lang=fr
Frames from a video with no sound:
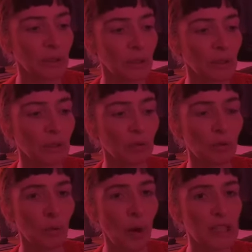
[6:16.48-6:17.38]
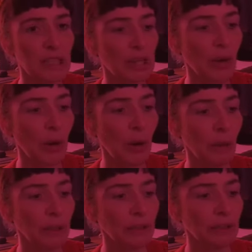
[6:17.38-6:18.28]
Voici
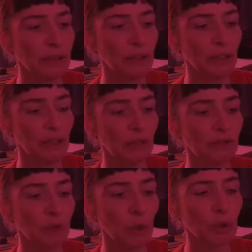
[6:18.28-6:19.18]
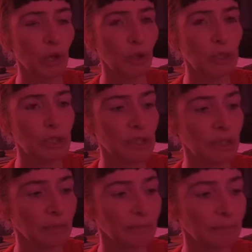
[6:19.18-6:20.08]
l'heure, il faut danser.
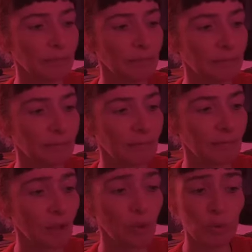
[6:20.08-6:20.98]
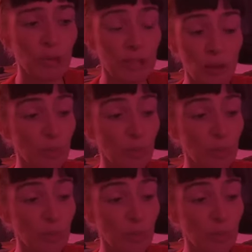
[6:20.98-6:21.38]
Toute l'assemblée se